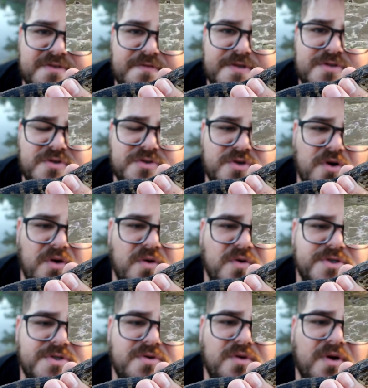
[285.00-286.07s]
vou ver se eu
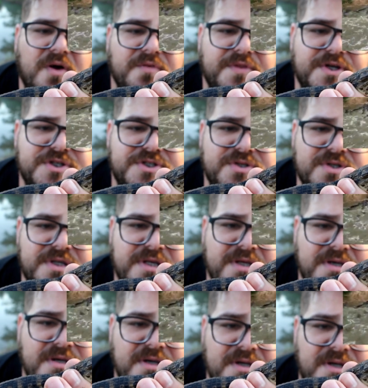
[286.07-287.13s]
consigo colocar um trechinho aqui,